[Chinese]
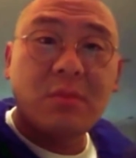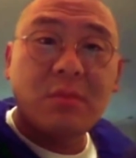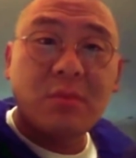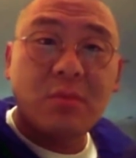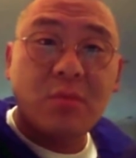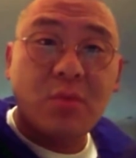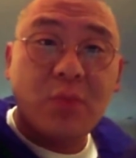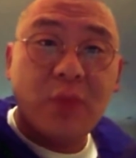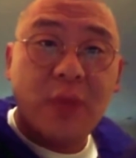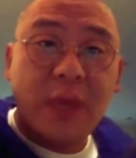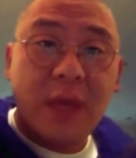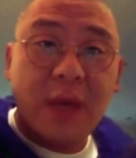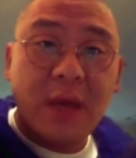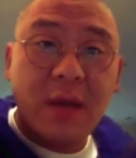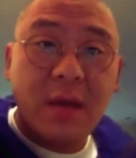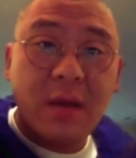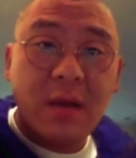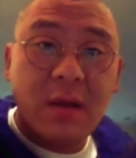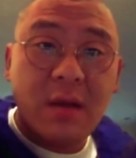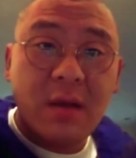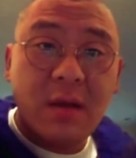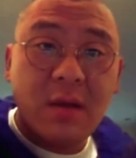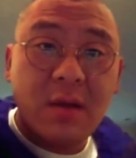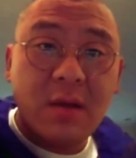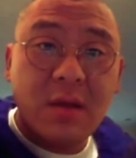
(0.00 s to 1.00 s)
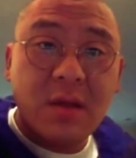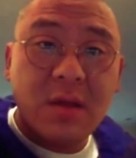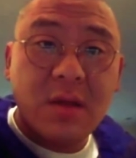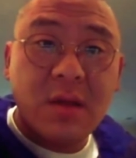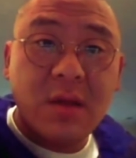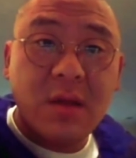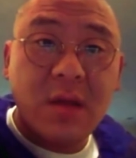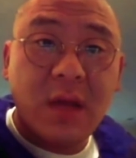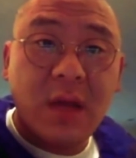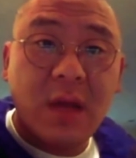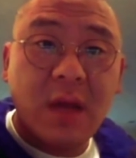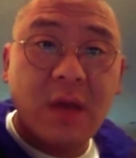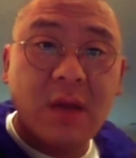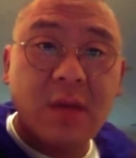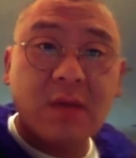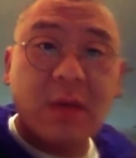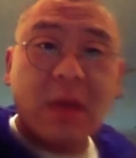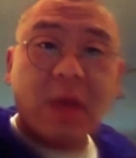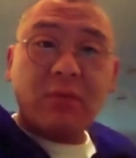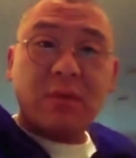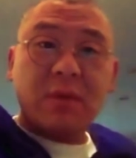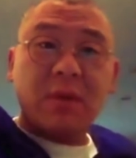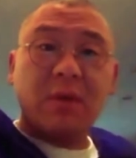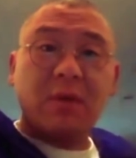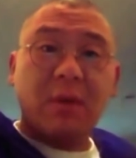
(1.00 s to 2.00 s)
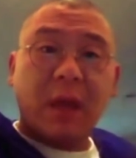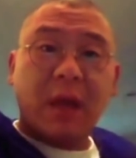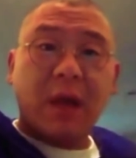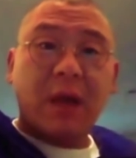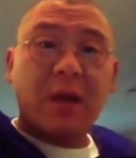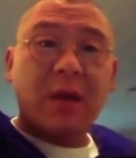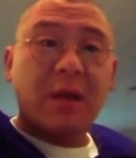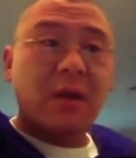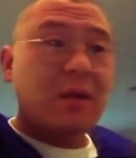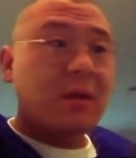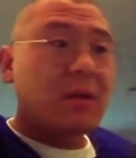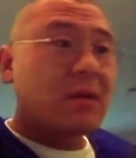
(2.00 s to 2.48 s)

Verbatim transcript: 五年、七年财务自由了，